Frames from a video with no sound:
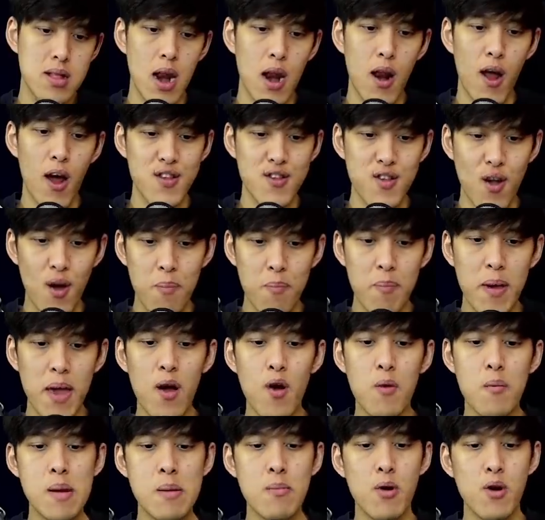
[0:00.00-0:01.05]
ตลอด 2 ปีค
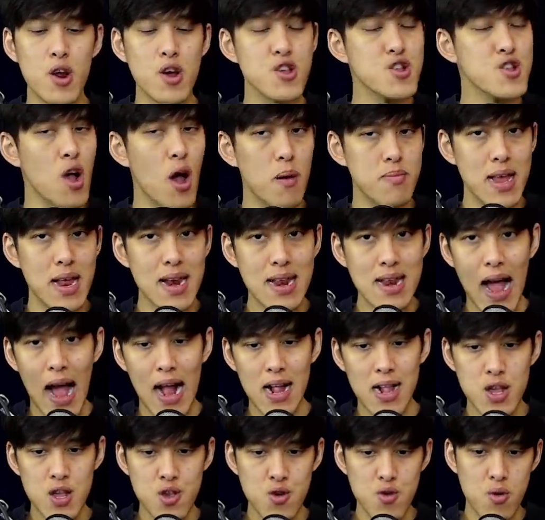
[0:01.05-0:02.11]
งเป็นบททดสอบที่หนัก
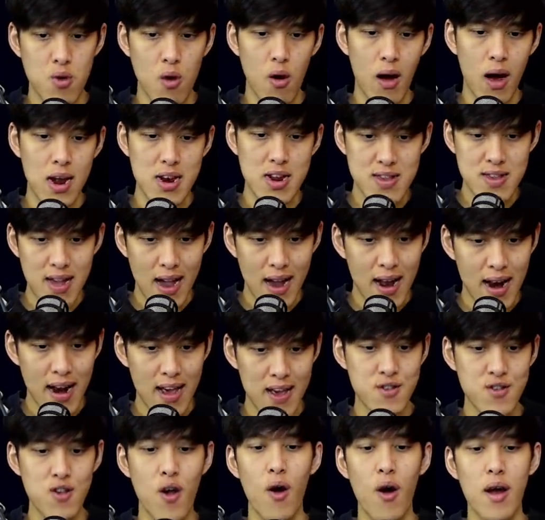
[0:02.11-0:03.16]
ที่สุดของอดิศักดิ์ไกร
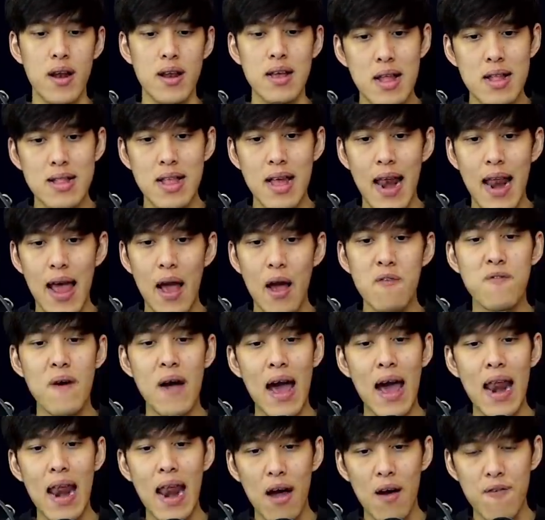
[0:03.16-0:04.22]
สอนครับแต่แล้วฟ้า
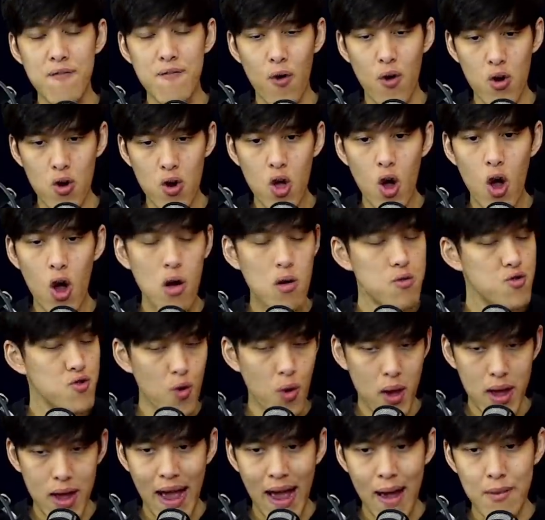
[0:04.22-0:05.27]
หลังฝนก็สวย
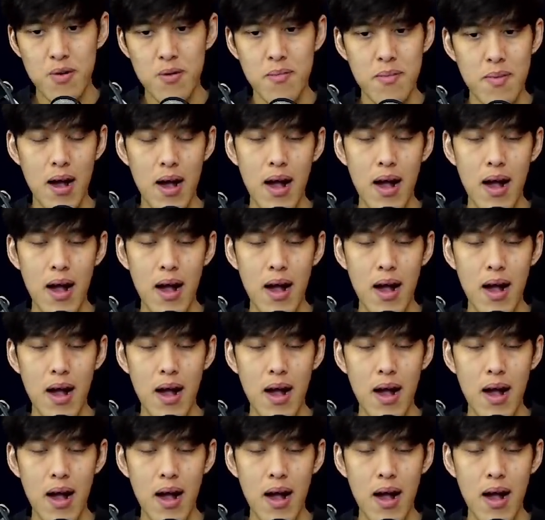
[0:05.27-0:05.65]
งามเสมอ